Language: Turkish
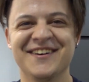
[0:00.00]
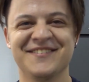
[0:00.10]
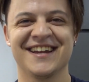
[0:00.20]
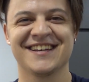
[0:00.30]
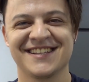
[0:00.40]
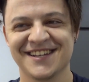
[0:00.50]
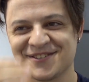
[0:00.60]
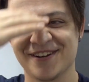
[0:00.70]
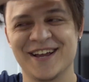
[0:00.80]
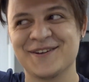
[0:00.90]
Birazdan
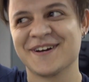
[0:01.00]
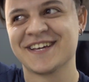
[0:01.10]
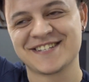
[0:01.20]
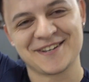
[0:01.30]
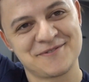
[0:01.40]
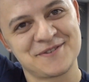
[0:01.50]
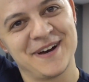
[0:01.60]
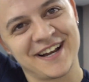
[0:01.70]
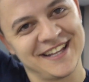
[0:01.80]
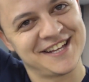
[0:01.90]
solaryuma girecekmişim
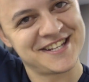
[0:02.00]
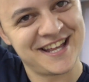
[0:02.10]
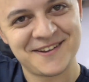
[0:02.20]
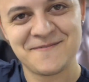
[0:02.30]
arkadaşlar.